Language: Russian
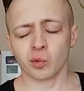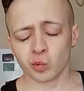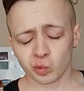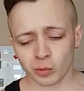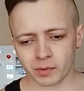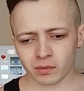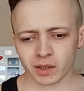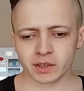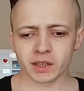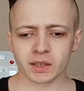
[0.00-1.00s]
ну,
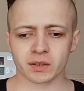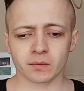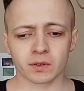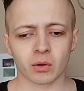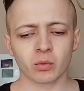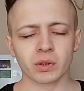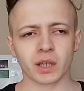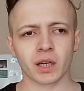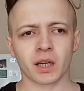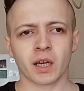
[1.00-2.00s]
превратилось в
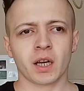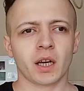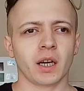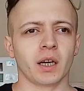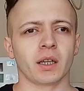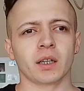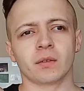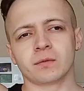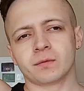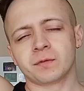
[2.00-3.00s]
какую-то а,